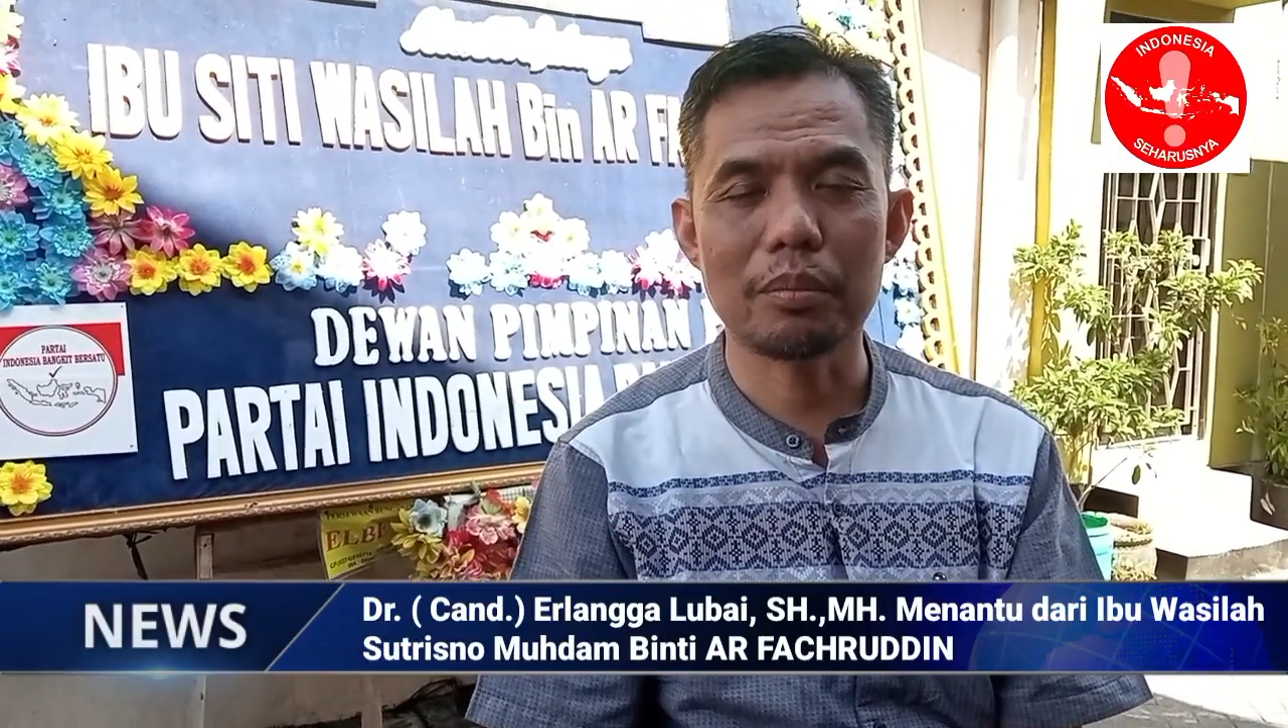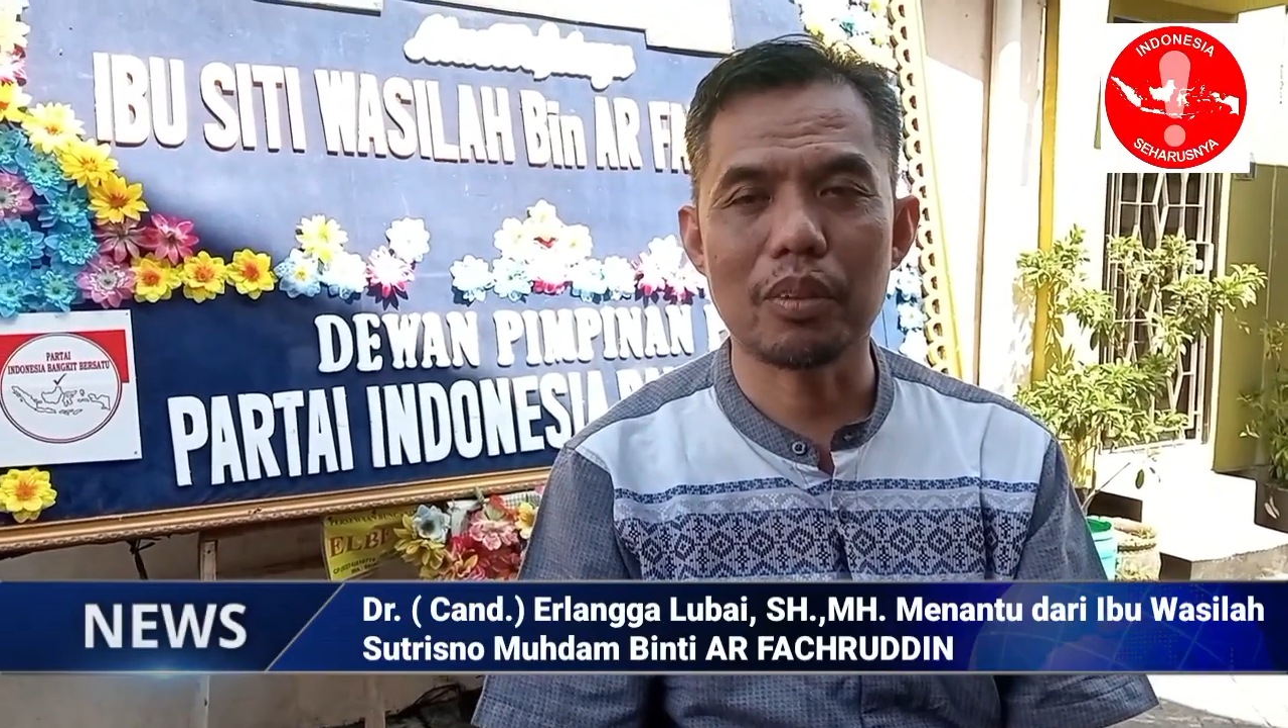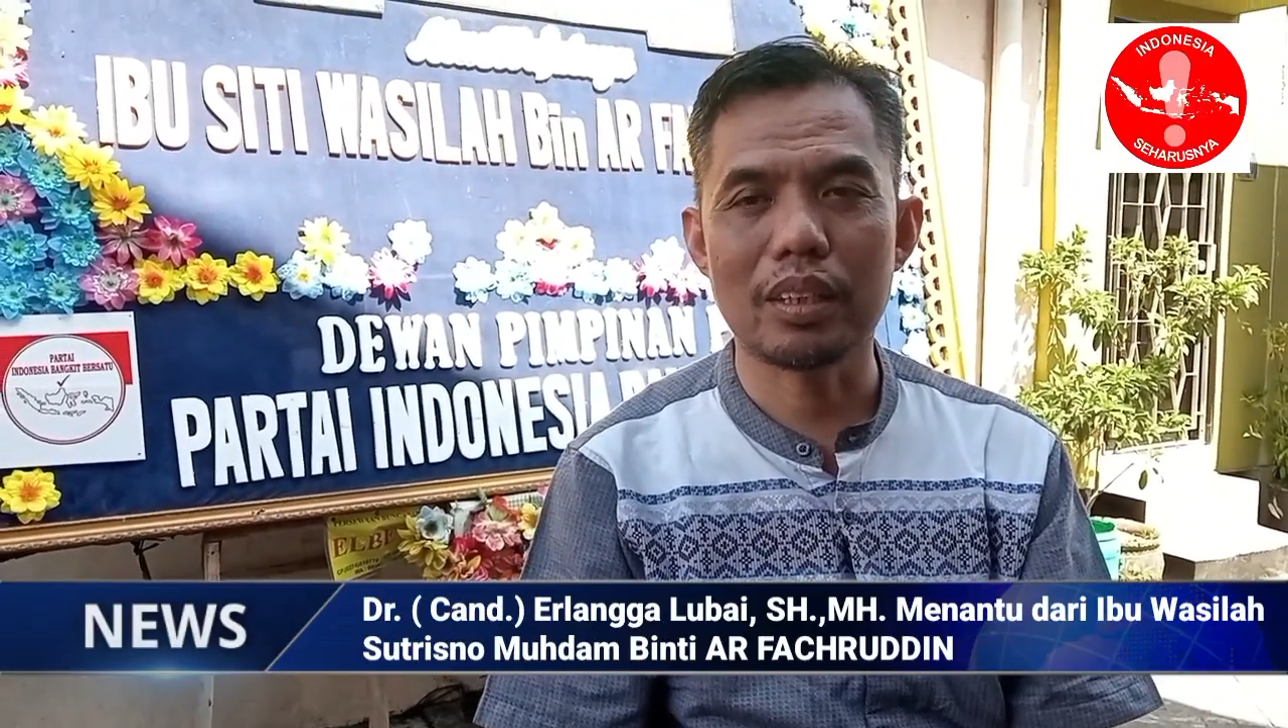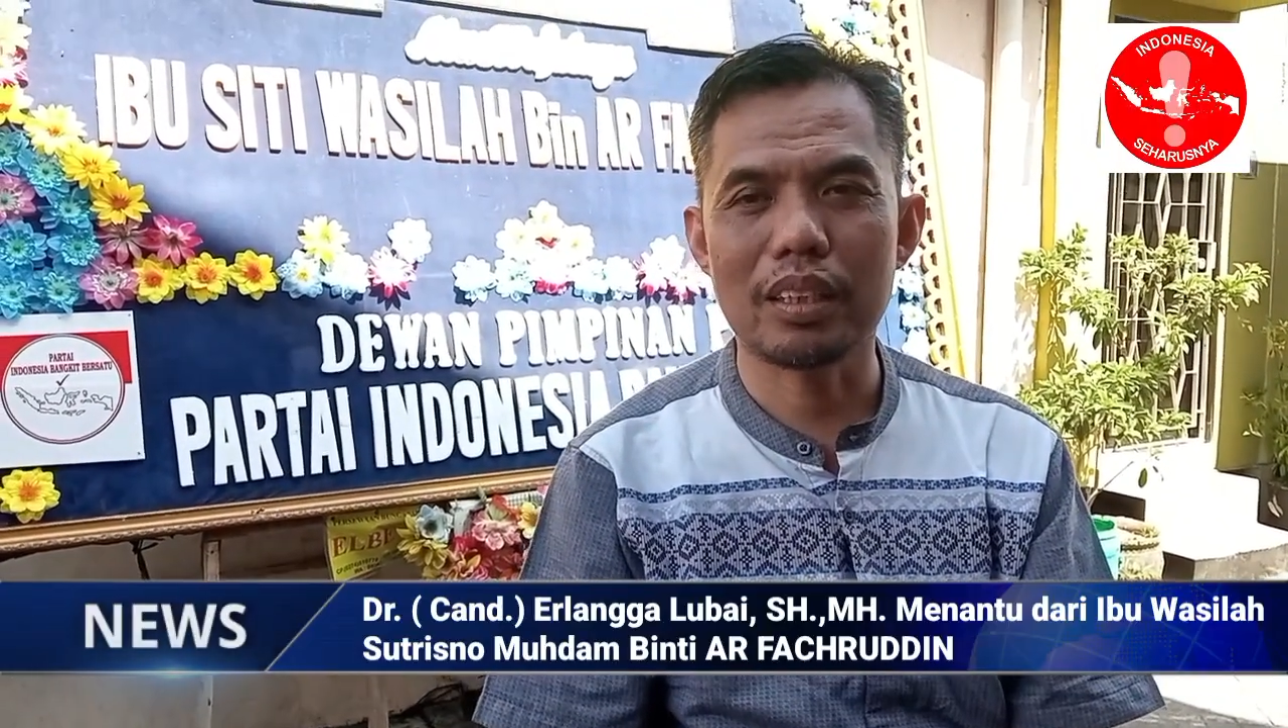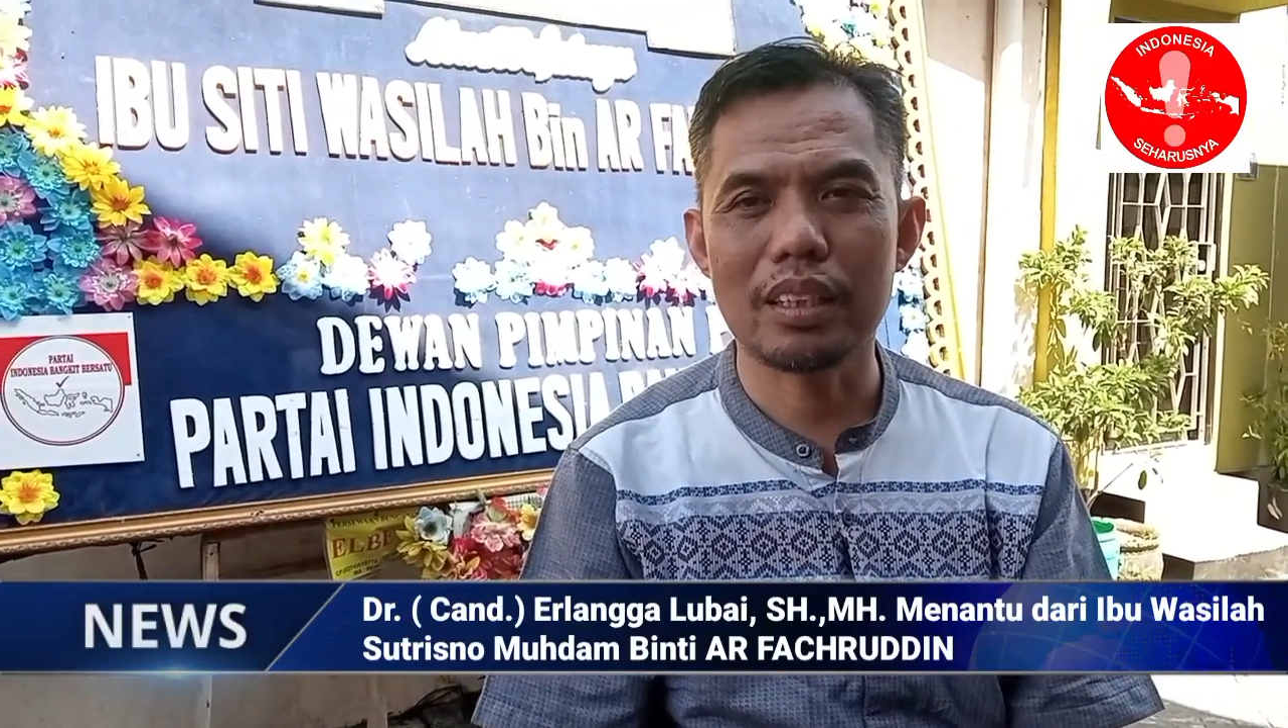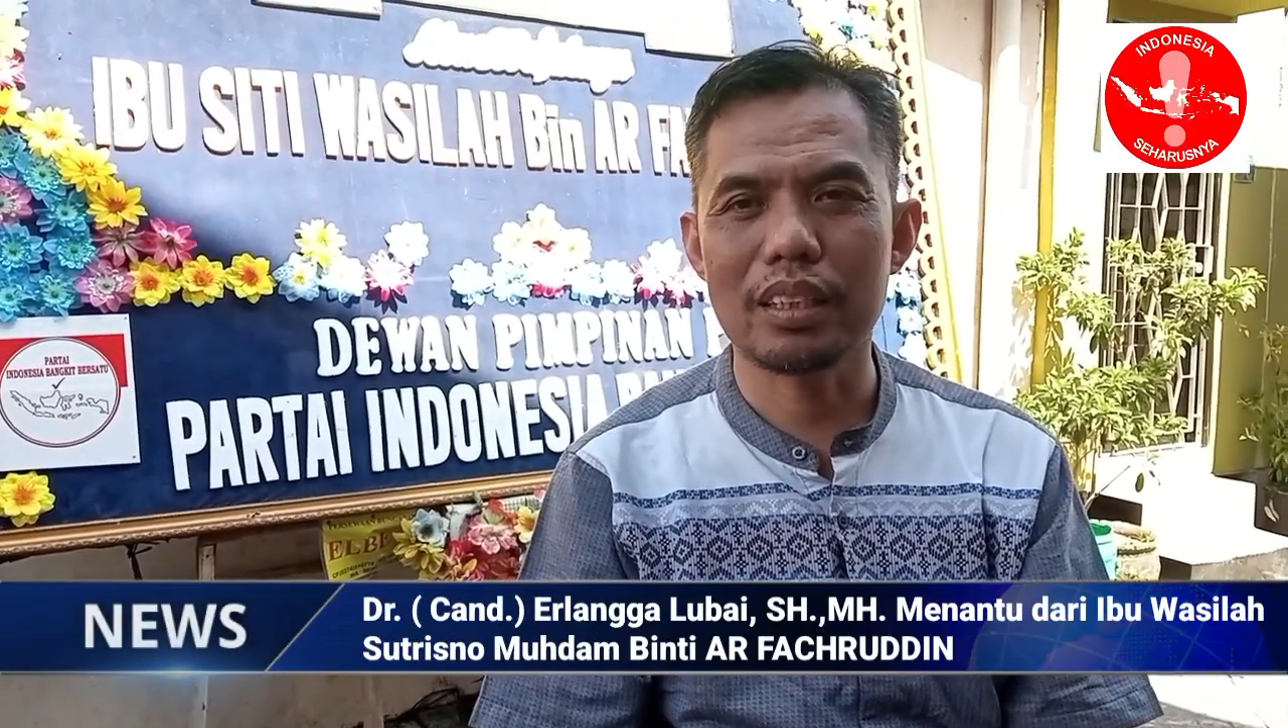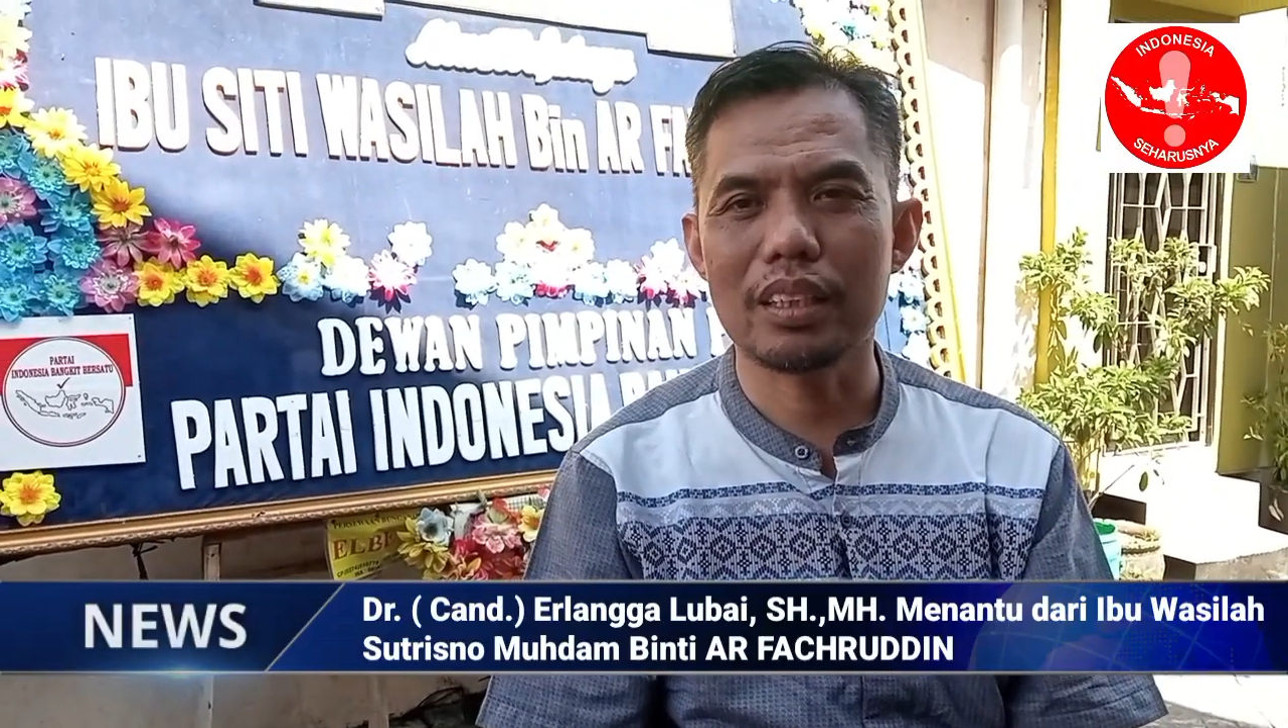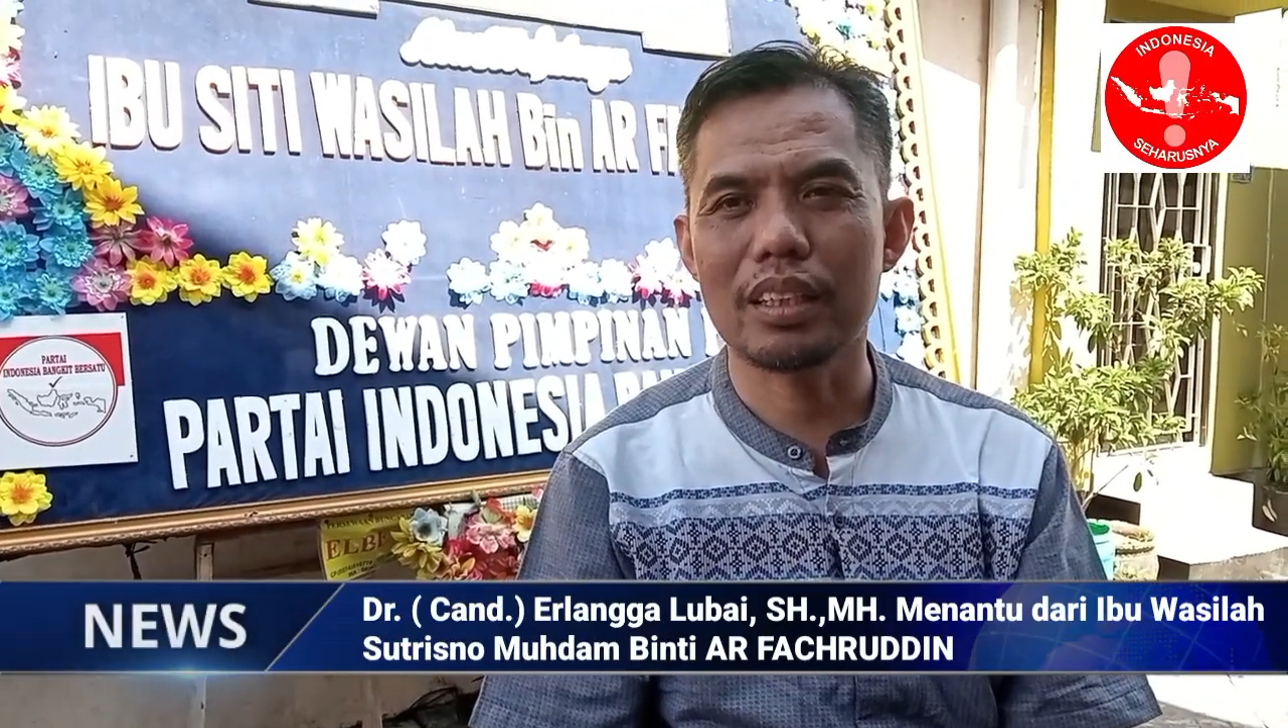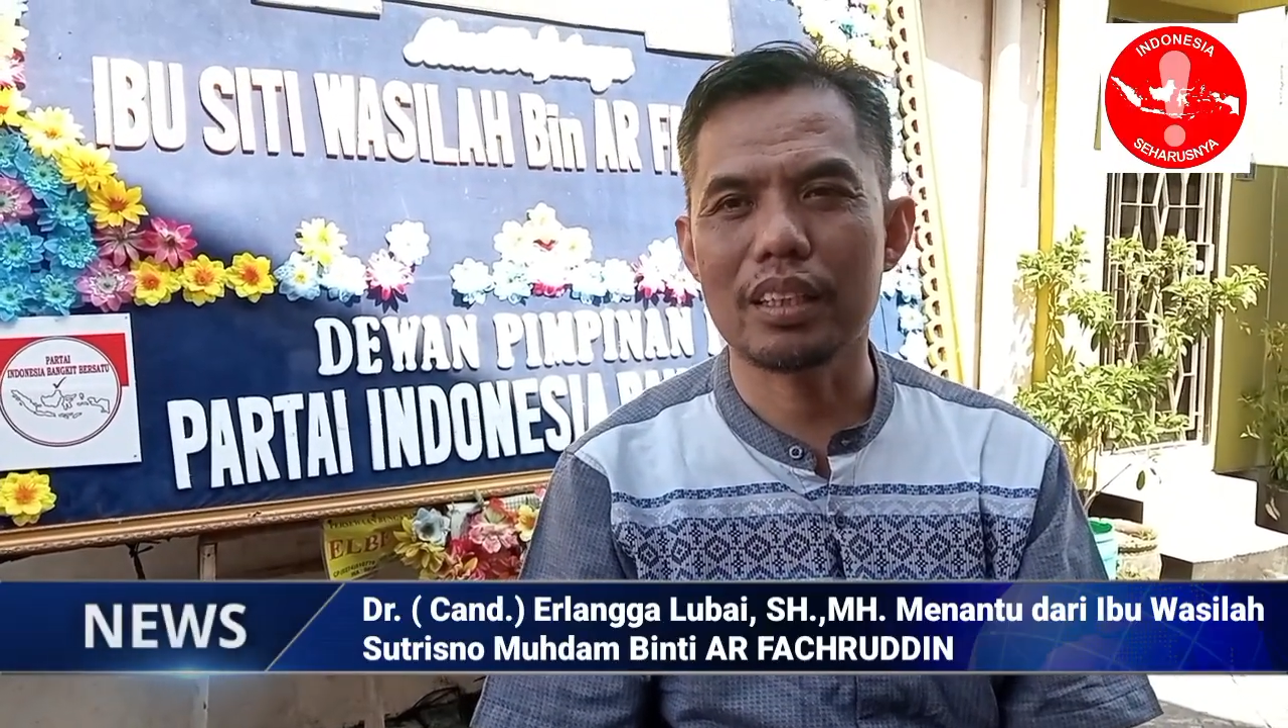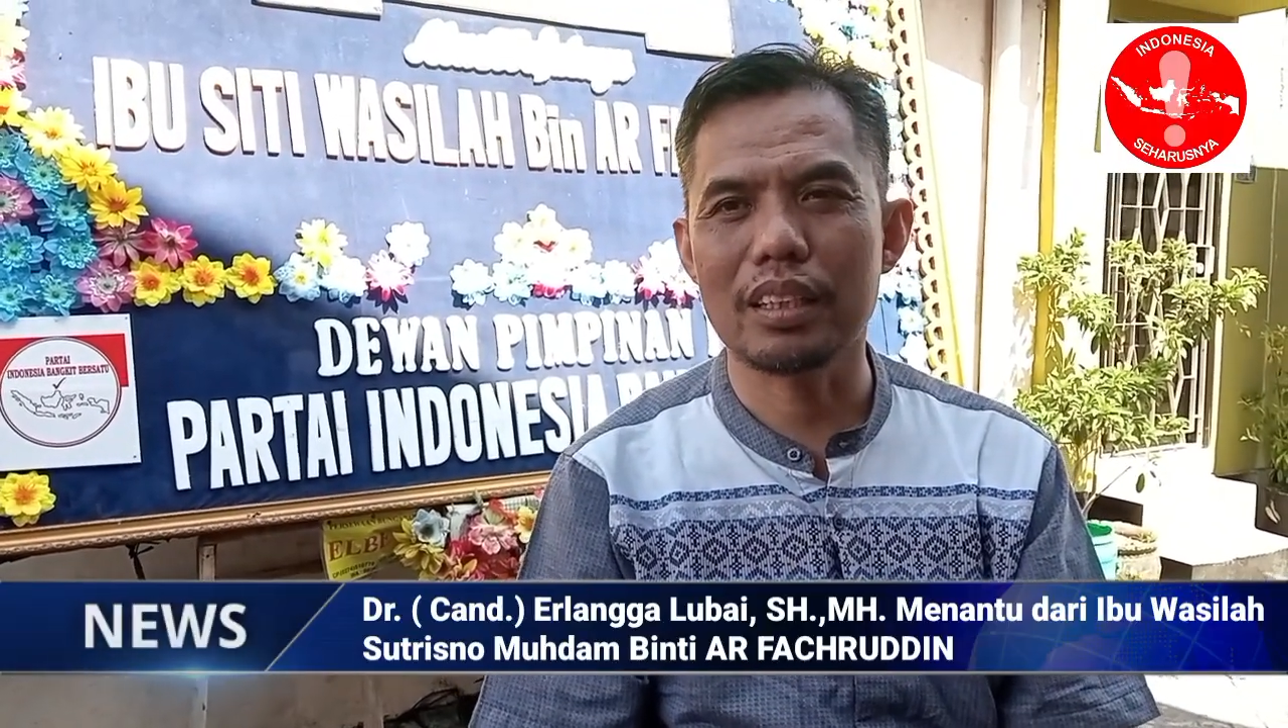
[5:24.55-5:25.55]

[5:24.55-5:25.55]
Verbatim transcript: mewakili